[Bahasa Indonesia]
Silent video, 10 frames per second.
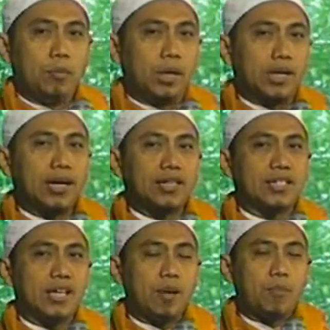Barang
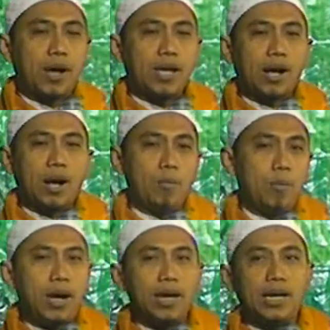siapa yang
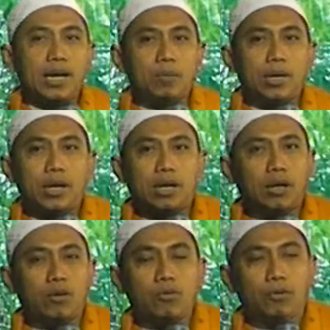kembali kepada
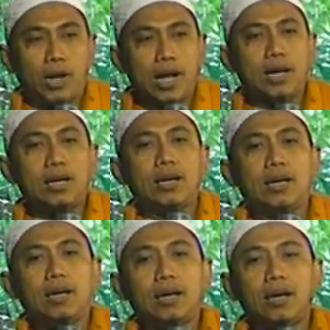kekufuran
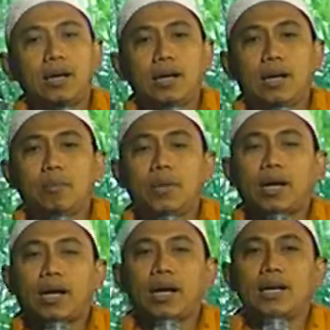
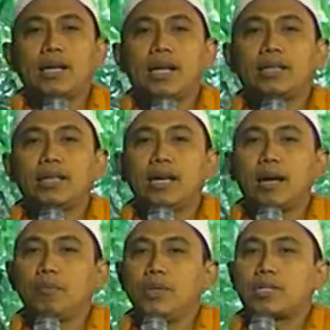maka dia
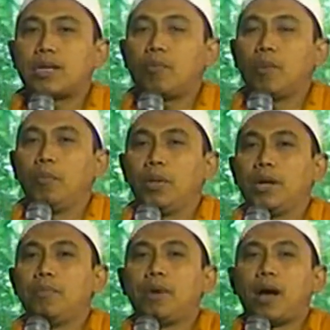tidak bisa
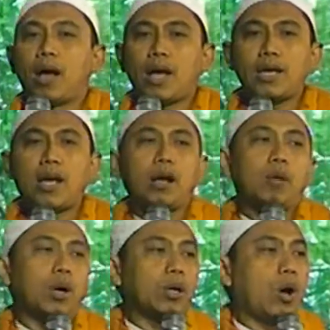memberi bahaya
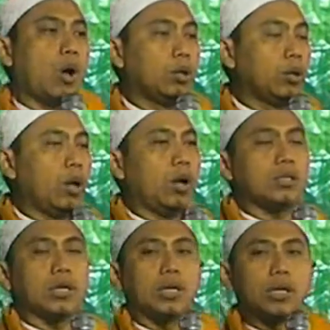kepada Allah
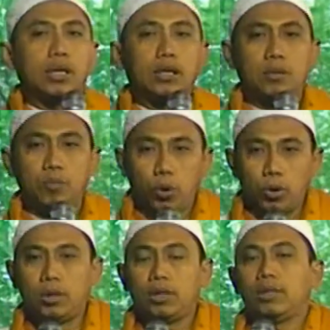sedikit
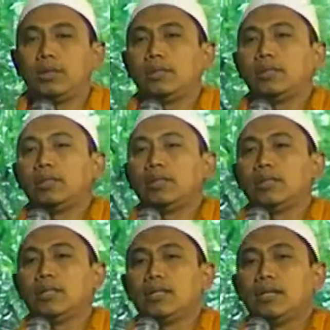pun
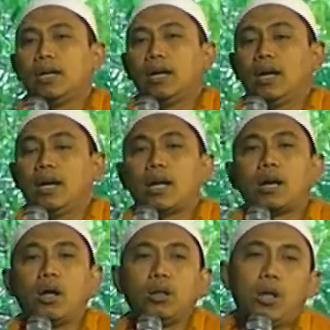
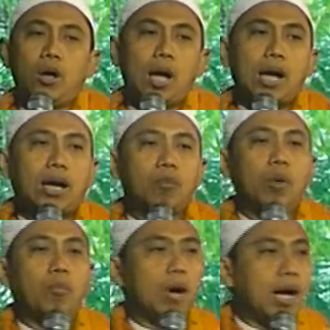dan Allah akan
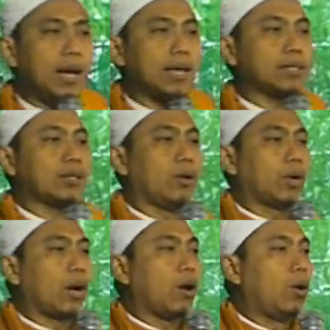membalas
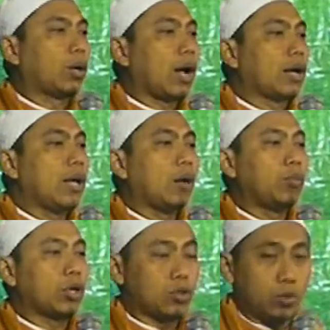orang-orang yang
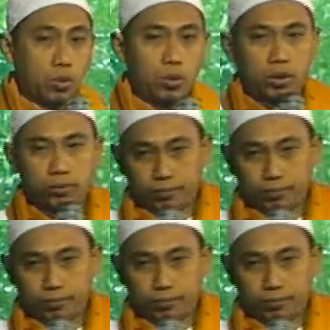bersyukur.